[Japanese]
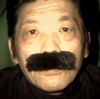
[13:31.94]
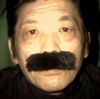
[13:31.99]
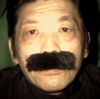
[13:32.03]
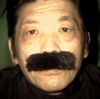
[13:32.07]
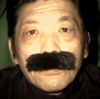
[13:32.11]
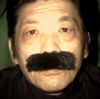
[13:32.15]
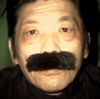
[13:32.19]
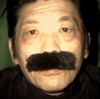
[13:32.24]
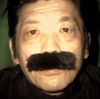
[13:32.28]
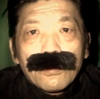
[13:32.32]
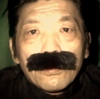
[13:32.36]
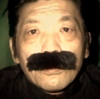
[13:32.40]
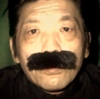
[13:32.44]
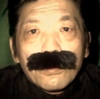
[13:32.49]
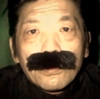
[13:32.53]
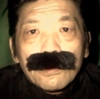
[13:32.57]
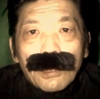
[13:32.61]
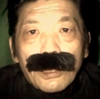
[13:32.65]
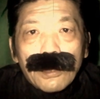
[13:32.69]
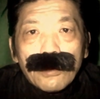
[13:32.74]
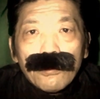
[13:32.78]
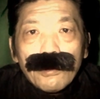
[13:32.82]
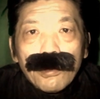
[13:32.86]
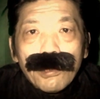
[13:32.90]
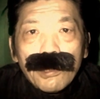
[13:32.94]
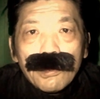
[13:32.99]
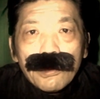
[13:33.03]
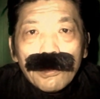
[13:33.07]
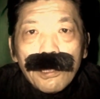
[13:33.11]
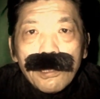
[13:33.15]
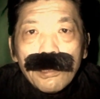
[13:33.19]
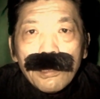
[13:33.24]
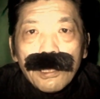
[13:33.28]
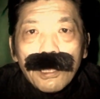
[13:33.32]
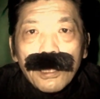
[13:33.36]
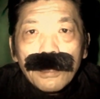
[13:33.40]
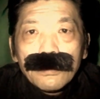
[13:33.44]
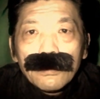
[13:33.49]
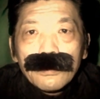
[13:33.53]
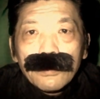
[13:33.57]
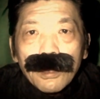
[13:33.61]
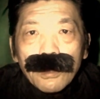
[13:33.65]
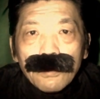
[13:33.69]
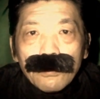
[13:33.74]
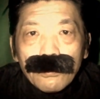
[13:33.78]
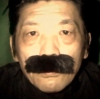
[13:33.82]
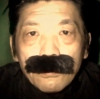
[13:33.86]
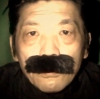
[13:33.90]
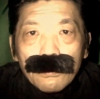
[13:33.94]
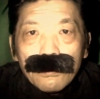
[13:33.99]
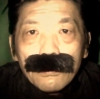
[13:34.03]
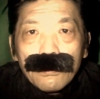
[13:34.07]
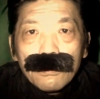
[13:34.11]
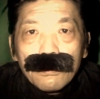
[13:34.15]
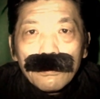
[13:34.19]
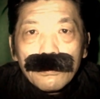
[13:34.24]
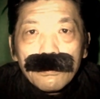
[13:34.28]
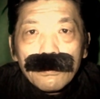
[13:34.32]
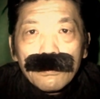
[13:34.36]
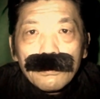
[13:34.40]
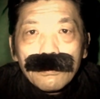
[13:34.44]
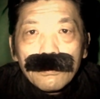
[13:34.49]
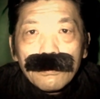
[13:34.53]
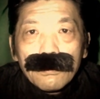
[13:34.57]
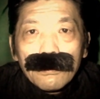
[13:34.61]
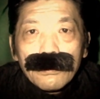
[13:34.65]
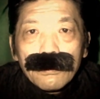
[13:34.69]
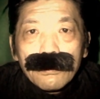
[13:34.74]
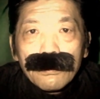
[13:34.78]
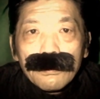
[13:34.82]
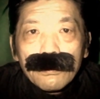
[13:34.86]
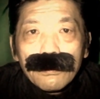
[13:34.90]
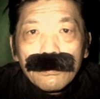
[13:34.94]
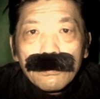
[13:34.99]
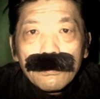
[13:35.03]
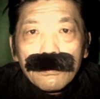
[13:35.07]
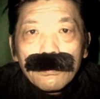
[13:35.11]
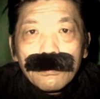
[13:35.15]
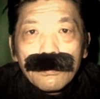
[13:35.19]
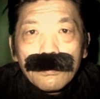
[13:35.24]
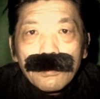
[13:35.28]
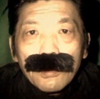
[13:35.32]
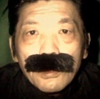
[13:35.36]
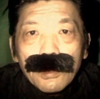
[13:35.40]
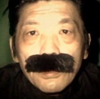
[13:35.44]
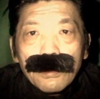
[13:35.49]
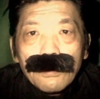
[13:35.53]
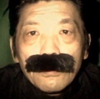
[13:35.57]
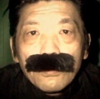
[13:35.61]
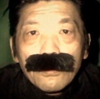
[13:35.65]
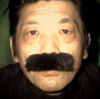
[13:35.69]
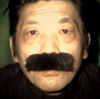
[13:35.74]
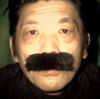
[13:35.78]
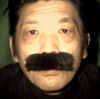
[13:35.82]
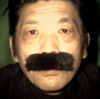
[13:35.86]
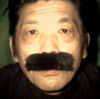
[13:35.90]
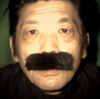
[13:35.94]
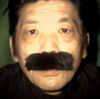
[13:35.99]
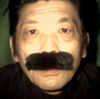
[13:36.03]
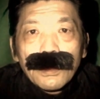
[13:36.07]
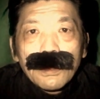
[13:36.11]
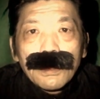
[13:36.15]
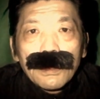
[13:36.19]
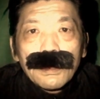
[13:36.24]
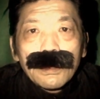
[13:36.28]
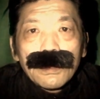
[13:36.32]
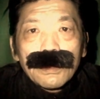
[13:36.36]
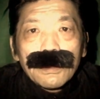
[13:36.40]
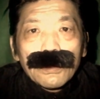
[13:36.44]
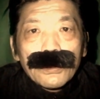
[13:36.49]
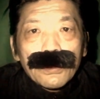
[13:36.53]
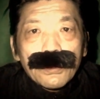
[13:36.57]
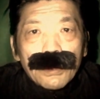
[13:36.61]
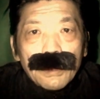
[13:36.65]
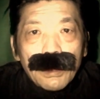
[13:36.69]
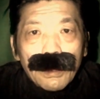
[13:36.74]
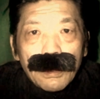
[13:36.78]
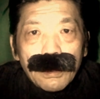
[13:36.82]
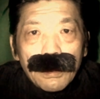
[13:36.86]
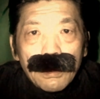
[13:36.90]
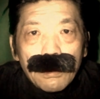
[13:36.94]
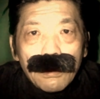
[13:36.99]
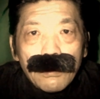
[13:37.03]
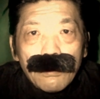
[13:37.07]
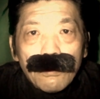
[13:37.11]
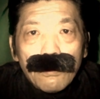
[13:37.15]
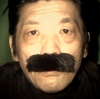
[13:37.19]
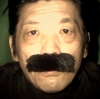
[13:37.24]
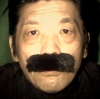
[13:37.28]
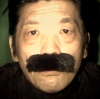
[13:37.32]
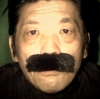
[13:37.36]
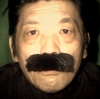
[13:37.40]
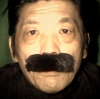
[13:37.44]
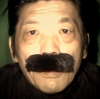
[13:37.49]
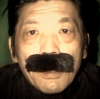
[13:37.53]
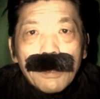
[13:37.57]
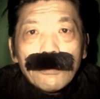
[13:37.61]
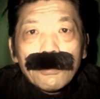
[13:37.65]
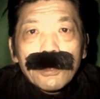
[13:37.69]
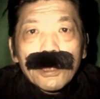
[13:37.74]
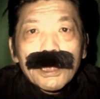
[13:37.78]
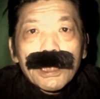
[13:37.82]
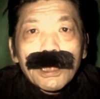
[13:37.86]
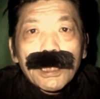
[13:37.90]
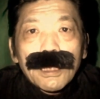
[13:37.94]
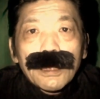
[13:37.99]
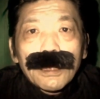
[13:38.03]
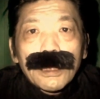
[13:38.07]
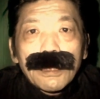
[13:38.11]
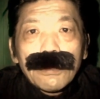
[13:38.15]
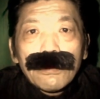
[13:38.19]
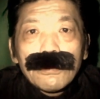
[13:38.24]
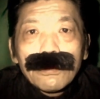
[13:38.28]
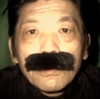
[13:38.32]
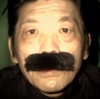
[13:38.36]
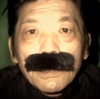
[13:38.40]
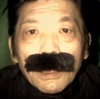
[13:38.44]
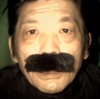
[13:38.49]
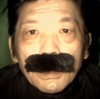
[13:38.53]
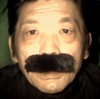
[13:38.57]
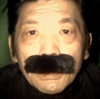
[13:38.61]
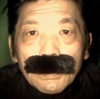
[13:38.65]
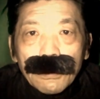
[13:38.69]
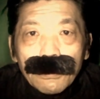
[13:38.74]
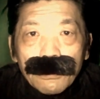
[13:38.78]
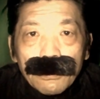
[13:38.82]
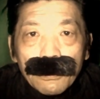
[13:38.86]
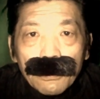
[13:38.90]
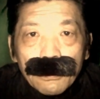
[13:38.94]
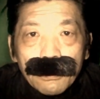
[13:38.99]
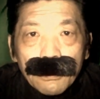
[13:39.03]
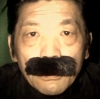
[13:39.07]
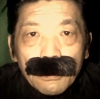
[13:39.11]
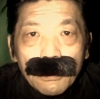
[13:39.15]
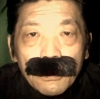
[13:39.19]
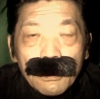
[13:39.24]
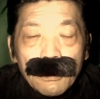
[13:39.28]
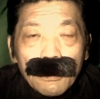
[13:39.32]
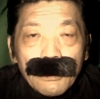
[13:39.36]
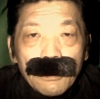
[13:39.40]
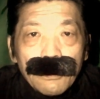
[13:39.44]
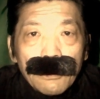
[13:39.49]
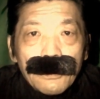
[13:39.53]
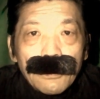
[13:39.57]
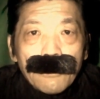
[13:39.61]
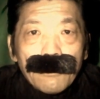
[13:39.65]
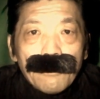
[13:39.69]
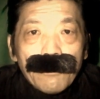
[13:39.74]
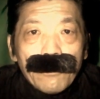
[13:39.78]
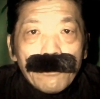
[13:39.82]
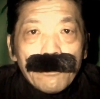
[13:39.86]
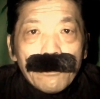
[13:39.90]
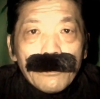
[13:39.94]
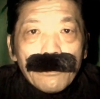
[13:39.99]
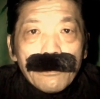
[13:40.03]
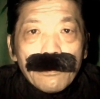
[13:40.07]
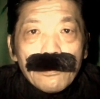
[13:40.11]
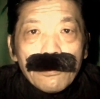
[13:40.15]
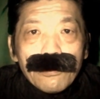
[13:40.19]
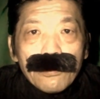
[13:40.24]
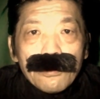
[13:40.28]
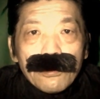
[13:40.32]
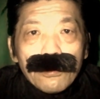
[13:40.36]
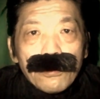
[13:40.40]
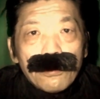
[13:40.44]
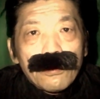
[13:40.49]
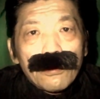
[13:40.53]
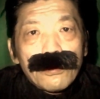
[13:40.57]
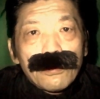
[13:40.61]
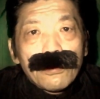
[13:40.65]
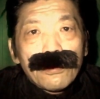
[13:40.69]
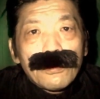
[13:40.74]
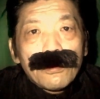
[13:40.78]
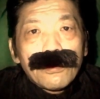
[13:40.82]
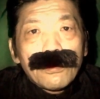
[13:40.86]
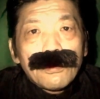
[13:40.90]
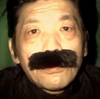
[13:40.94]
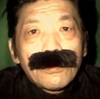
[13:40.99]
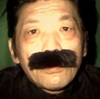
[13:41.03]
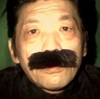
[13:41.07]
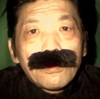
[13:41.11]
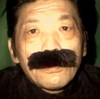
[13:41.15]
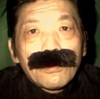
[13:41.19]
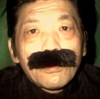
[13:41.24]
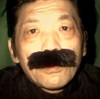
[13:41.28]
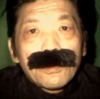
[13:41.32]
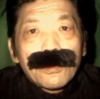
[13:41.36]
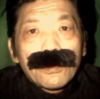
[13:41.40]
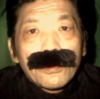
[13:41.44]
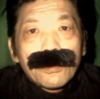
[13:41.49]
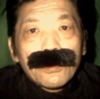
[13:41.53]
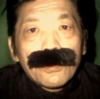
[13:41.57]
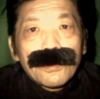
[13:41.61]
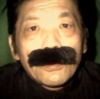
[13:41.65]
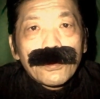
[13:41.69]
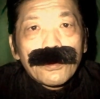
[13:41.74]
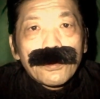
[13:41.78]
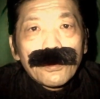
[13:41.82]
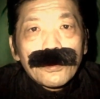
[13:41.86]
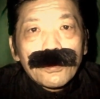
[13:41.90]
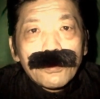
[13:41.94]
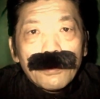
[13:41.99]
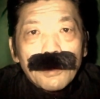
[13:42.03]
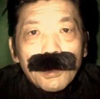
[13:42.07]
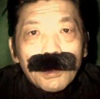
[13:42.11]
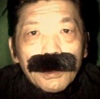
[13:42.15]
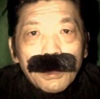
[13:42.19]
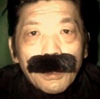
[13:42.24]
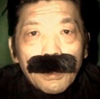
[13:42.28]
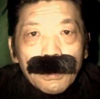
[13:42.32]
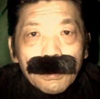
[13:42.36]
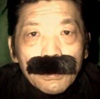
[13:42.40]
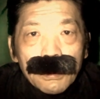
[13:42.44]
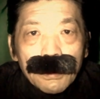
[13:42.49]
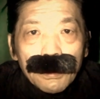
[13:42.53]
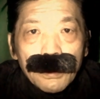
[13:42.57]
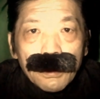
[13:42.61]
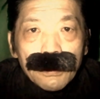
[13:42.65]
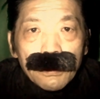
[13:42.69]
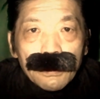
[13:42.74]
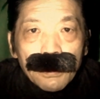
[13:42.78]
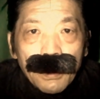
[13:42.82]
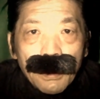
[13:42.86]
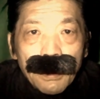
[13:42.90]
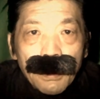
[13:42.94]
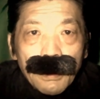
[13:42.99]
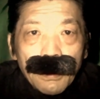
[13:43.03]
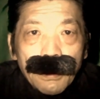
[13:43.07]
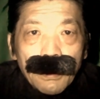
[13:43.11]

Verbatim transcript: それでお父さん、あの部屋なんかあったの？って聞くと、いや、お前は知らない方がいいよ。そう言われたらしいですね。